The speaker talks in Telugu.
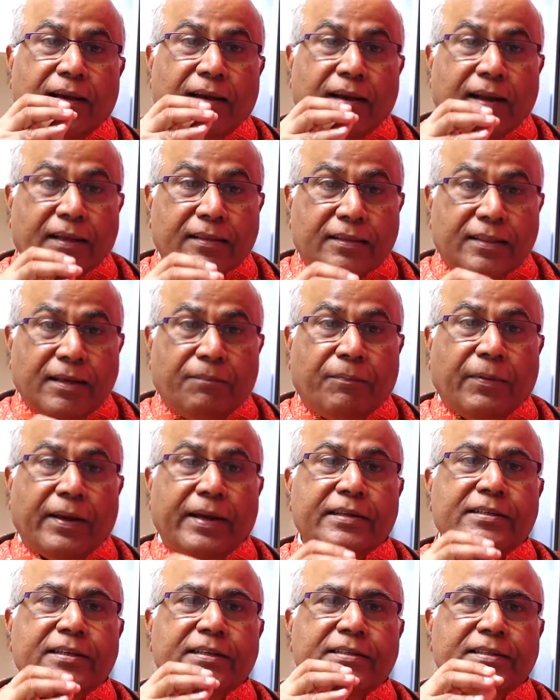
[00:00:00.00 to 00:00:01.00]
రక్త
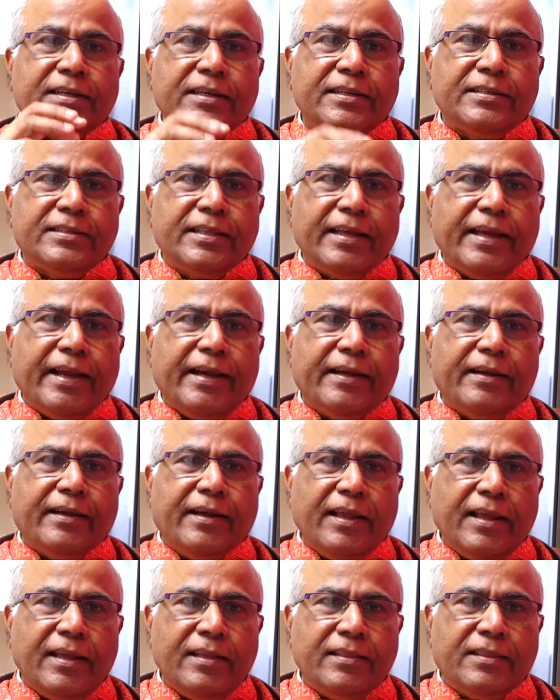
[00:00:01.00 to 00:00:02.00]
పరీక్ష చేస్తే
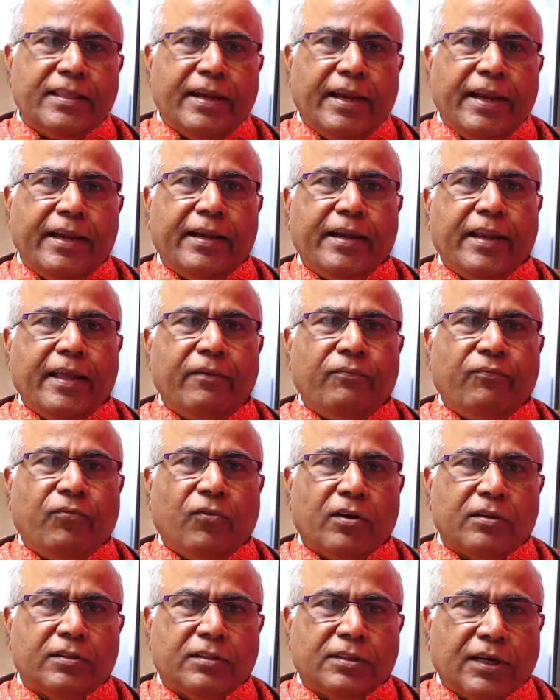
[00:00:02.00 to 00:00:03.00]
టీ త్రీ టీ
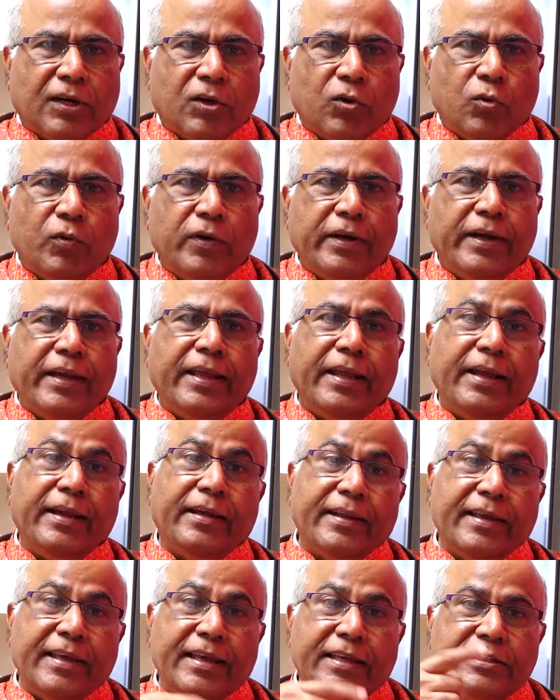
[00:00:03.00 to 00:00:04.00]
ఫోర్ తక్కువ ఉండి
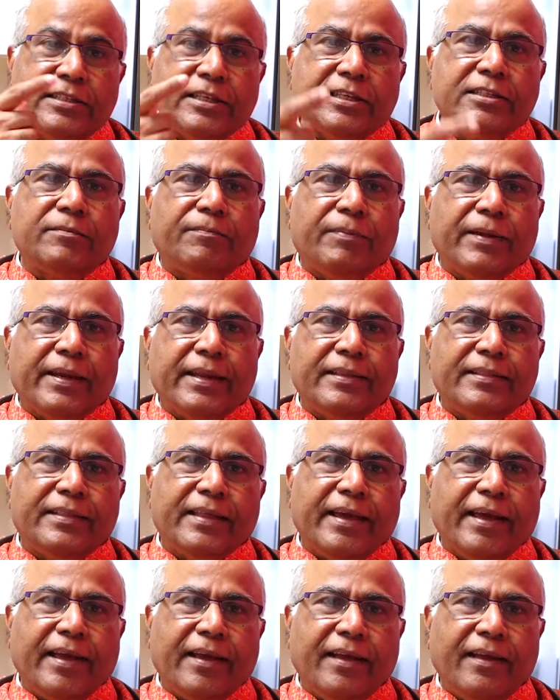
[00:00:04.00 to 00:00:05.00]
టీఎస్హెచ్
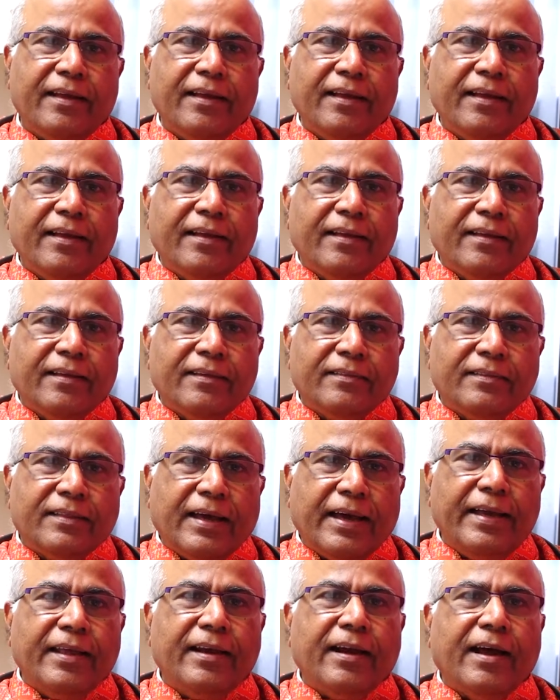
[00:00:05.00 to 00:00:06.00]
పెరిగితే
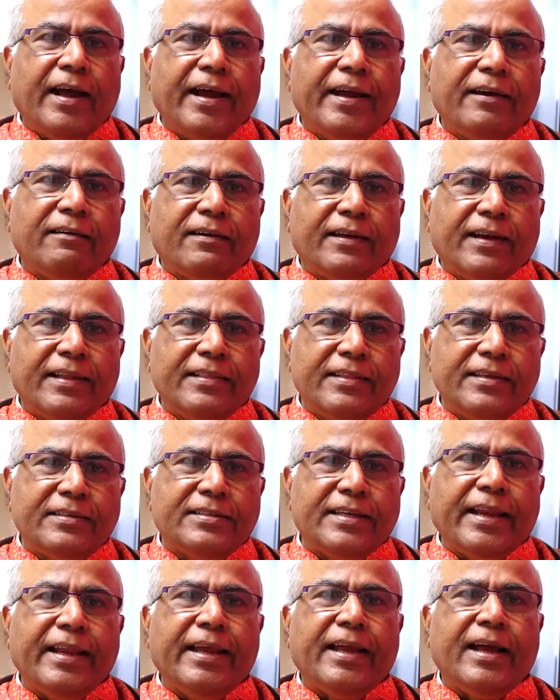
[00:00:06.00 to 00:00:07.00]
థైరాయిడ్ గ్రంథి
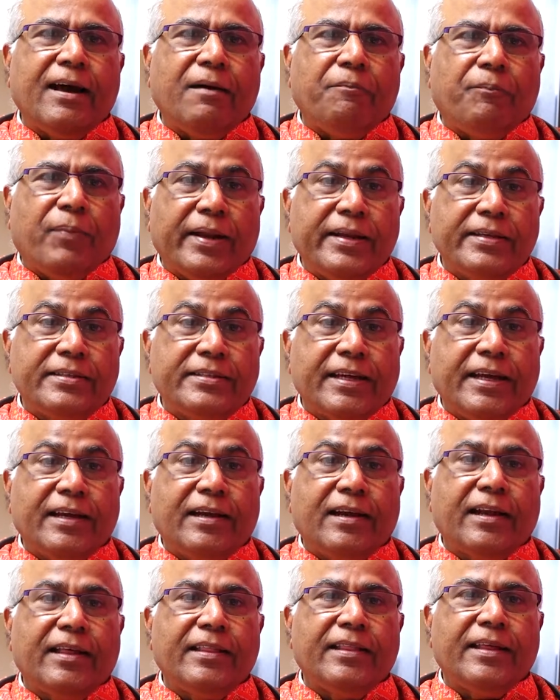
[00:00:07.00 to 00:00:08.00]
సరిగా
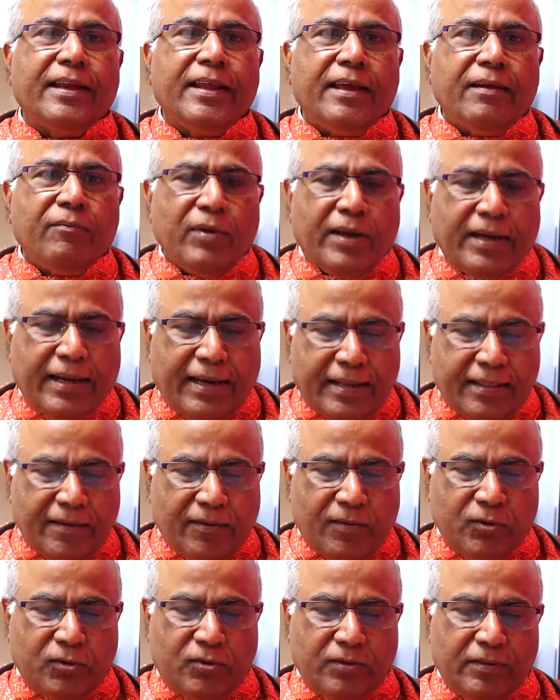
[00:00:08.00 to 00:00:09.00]
పనిచేయట్లేదనే మీకు
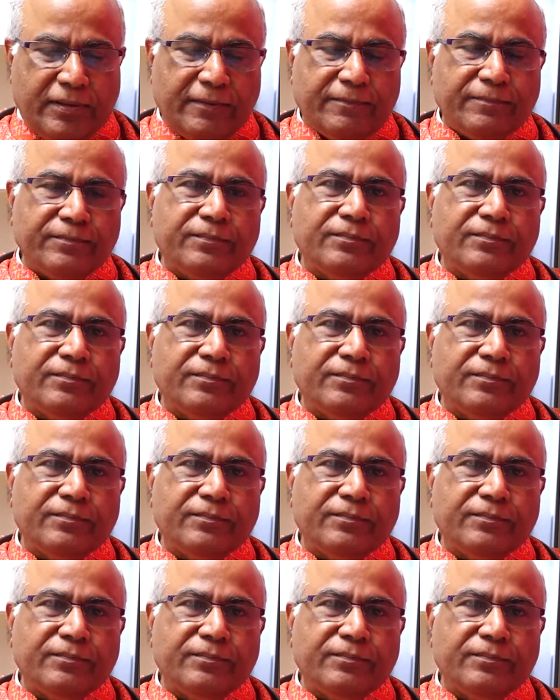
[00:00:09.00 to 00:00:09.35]
అర్థమవుతుంది